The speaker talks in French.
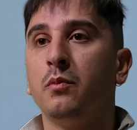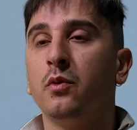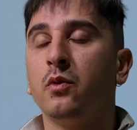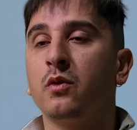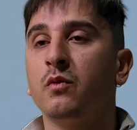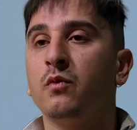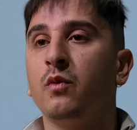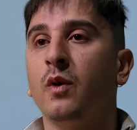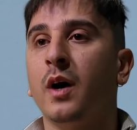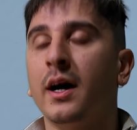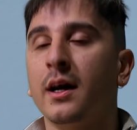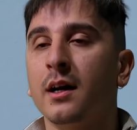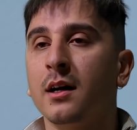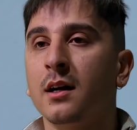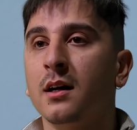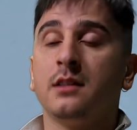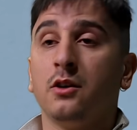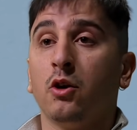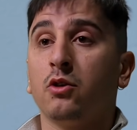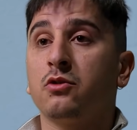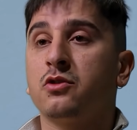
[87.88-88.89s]
pour voir
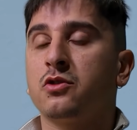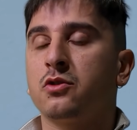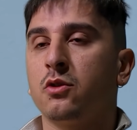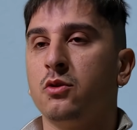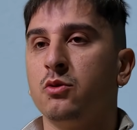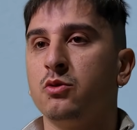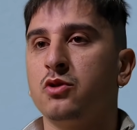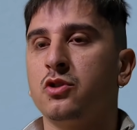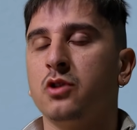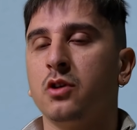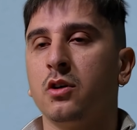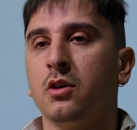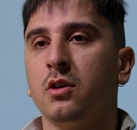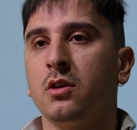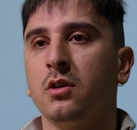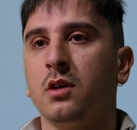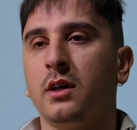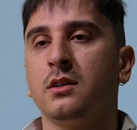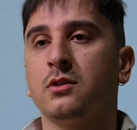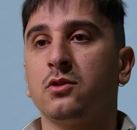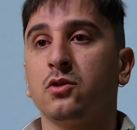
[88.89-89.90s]
si notre
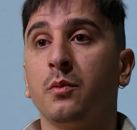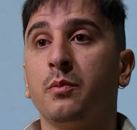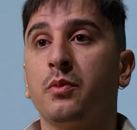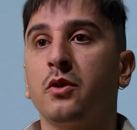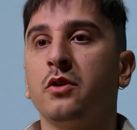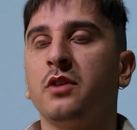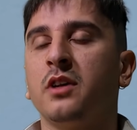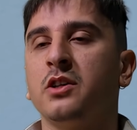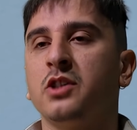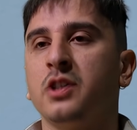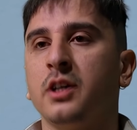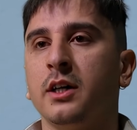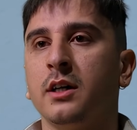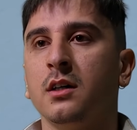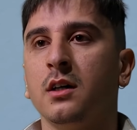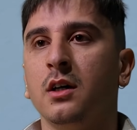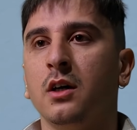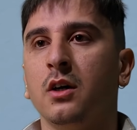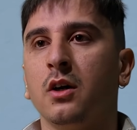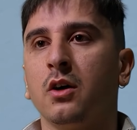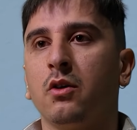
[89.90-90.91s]
solution, ils sont protégés
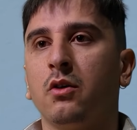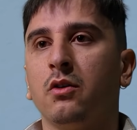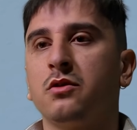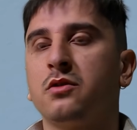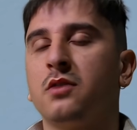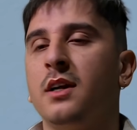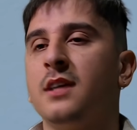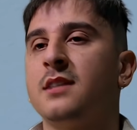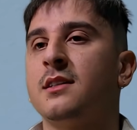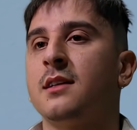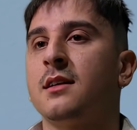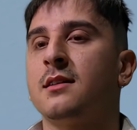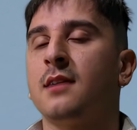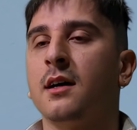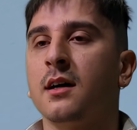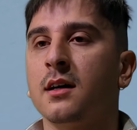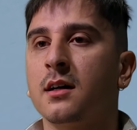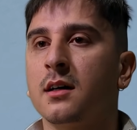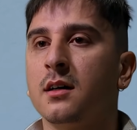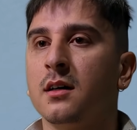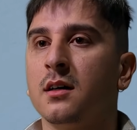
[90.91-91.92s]
contre les
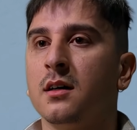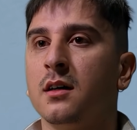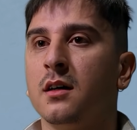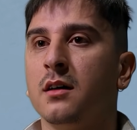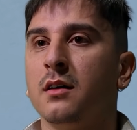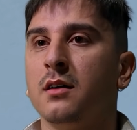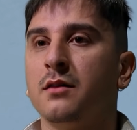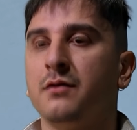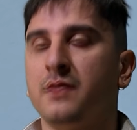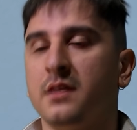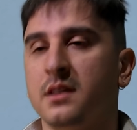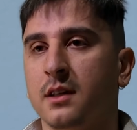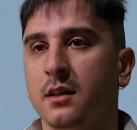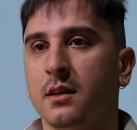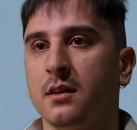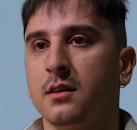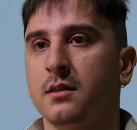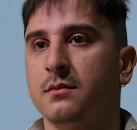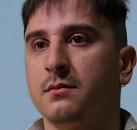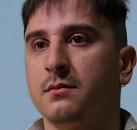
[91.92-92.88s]
attaques uh, physiques.